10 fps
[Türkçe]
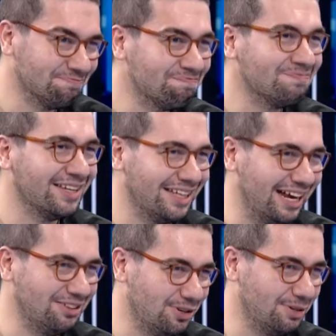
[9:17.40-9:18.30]
Evet.
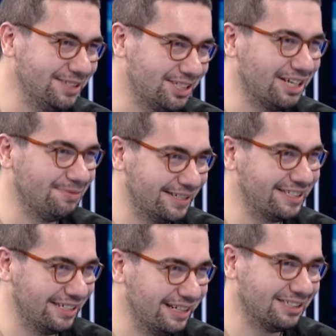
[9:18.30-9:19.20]
Yani dönemin CHP'sine
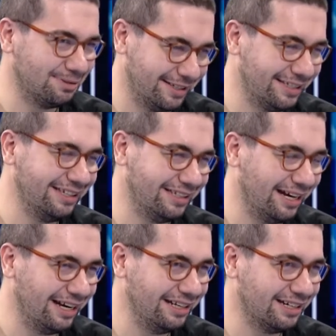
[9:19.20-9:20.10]
CHP'si, tabii ki
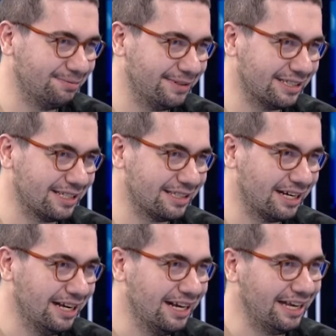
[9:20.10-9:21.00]
yani yakın bir gazete. Hı
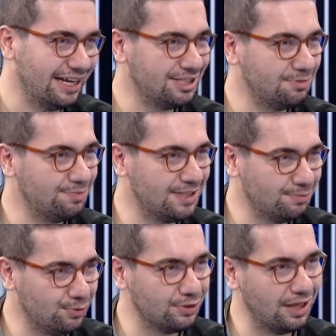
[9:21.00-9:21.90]
hı. Yani şimdi
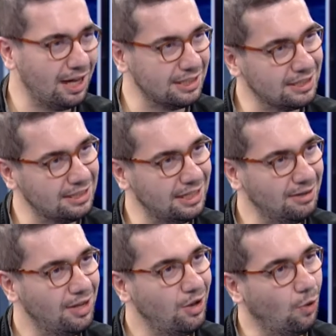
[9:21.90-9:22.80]
biz burada aslında
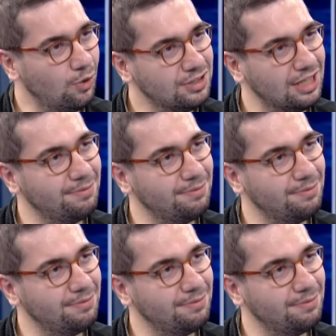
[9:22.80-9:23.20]
ortak